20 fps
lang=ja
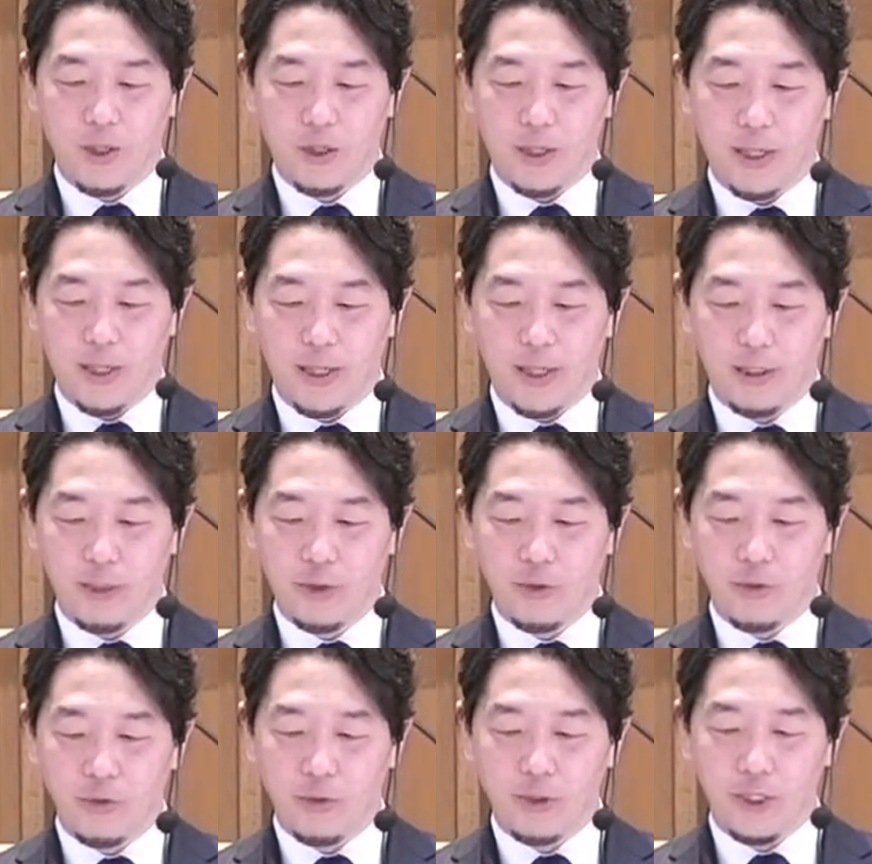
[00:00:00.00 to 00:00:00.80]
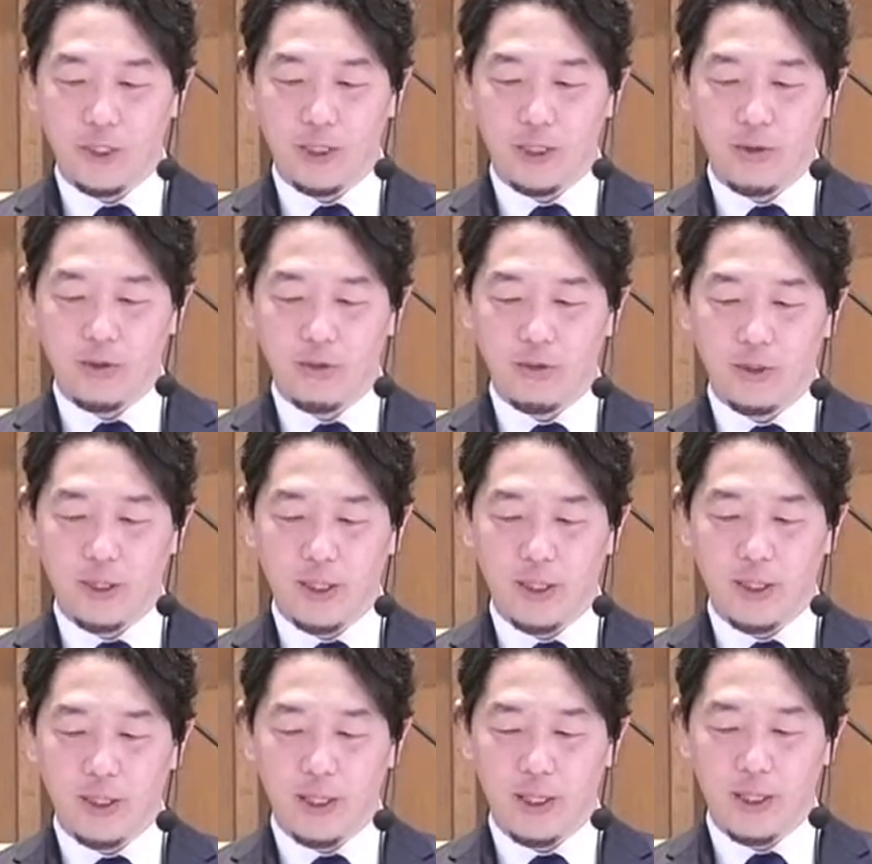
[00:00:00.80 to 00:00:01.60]
海上作業
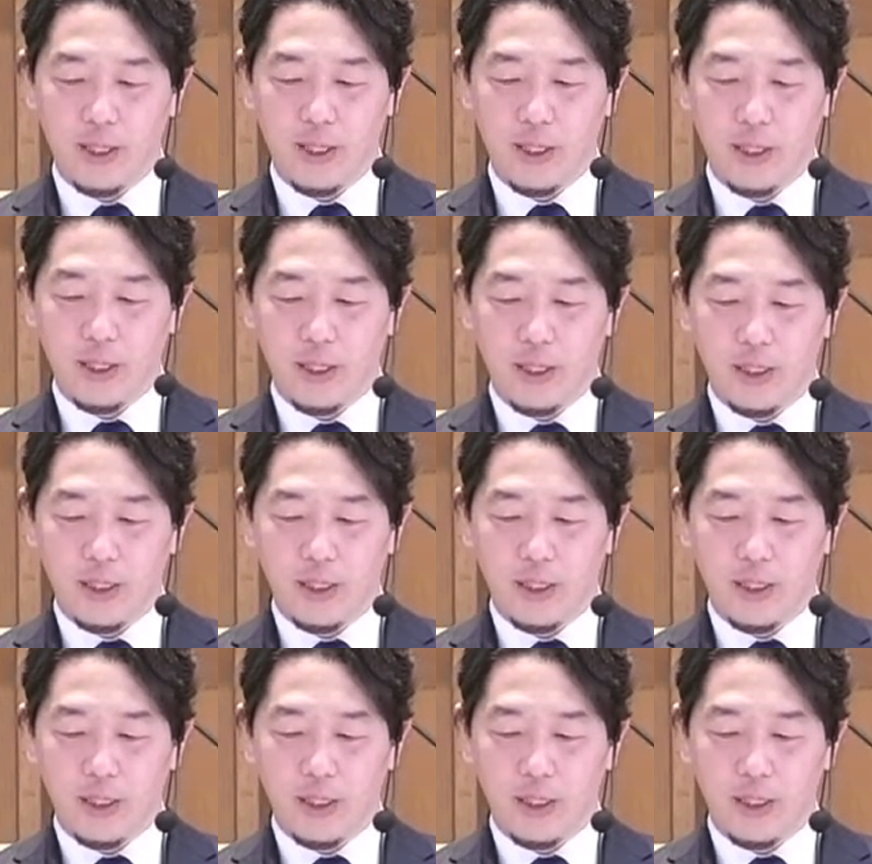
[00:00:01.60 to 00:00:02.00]
台や